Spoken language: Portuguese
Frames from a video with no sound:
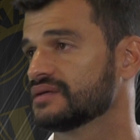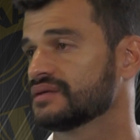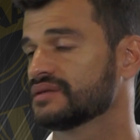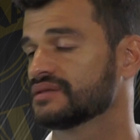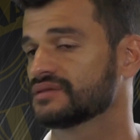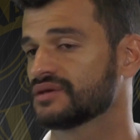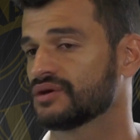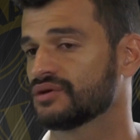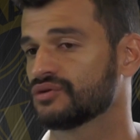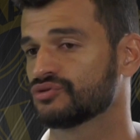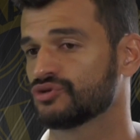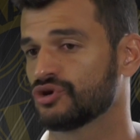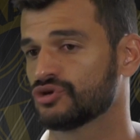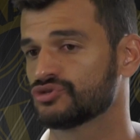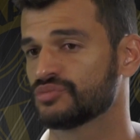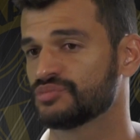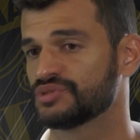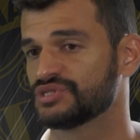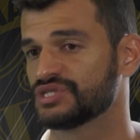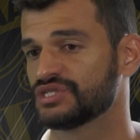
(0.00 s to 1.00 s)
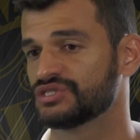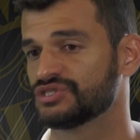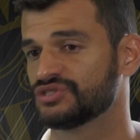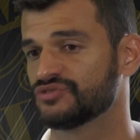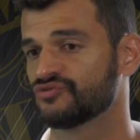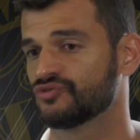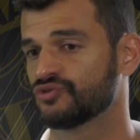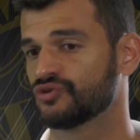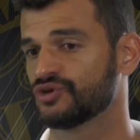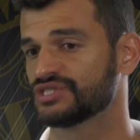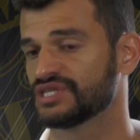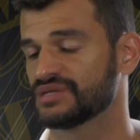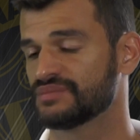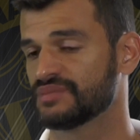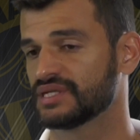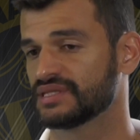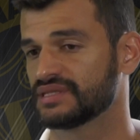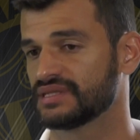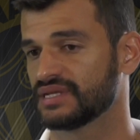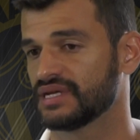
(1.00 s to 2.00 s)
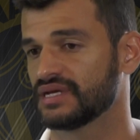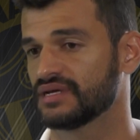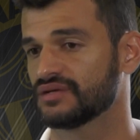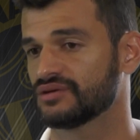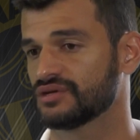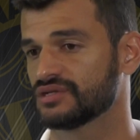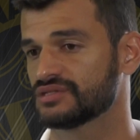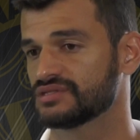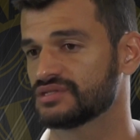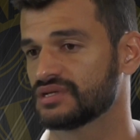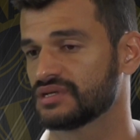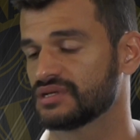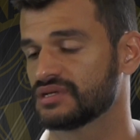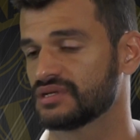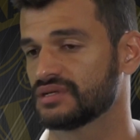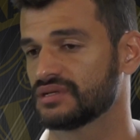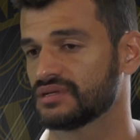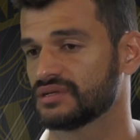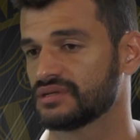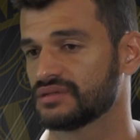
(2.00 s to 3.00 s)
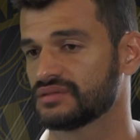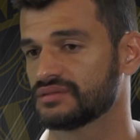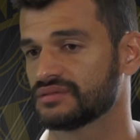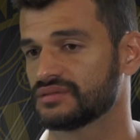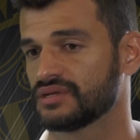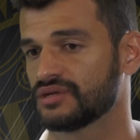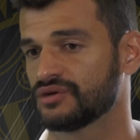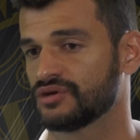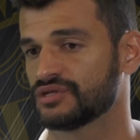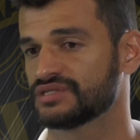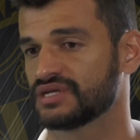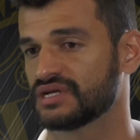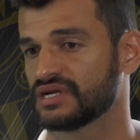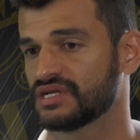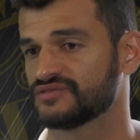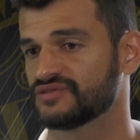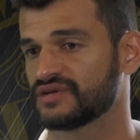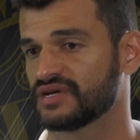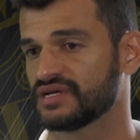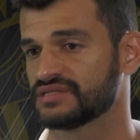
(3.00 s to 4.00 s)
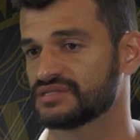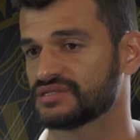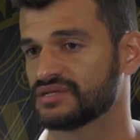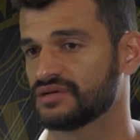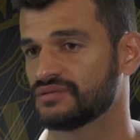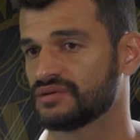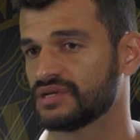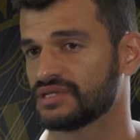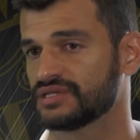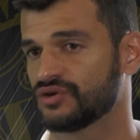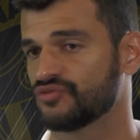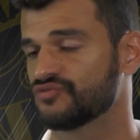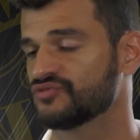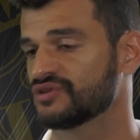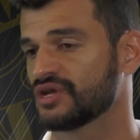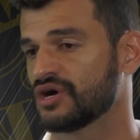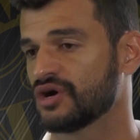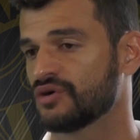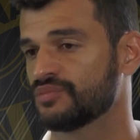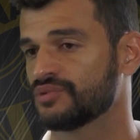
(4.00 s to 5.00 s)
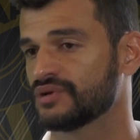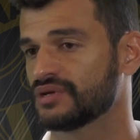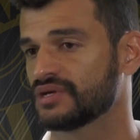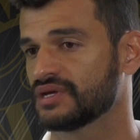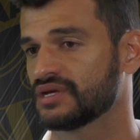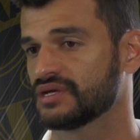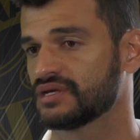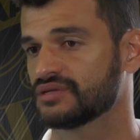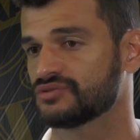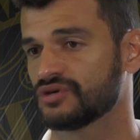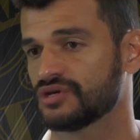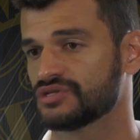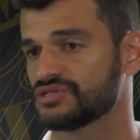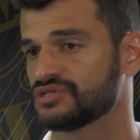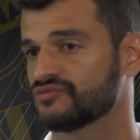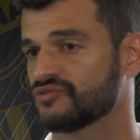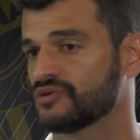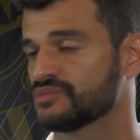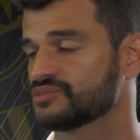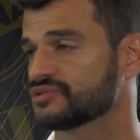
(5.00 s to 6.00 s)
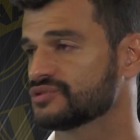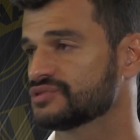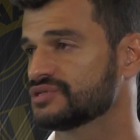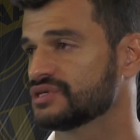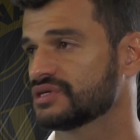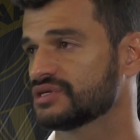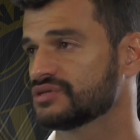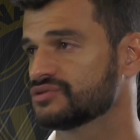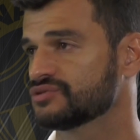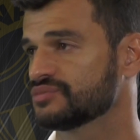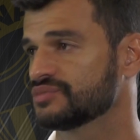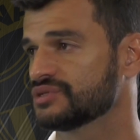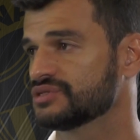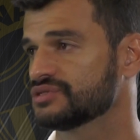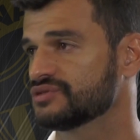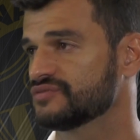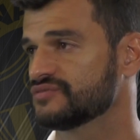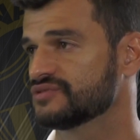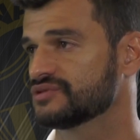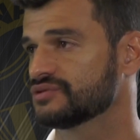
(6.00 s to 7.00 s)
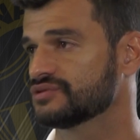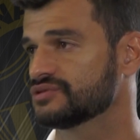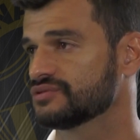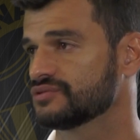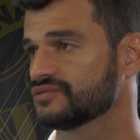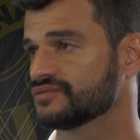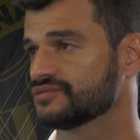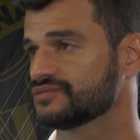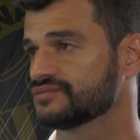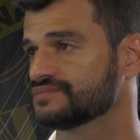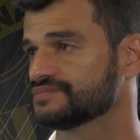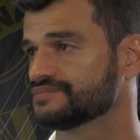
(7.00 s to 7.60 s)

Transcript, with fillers: Então, o nosso objetivo hoje é manter a nossa a nossa classificação até o final, porque só assim vamos conseguir subir de divisão de novo.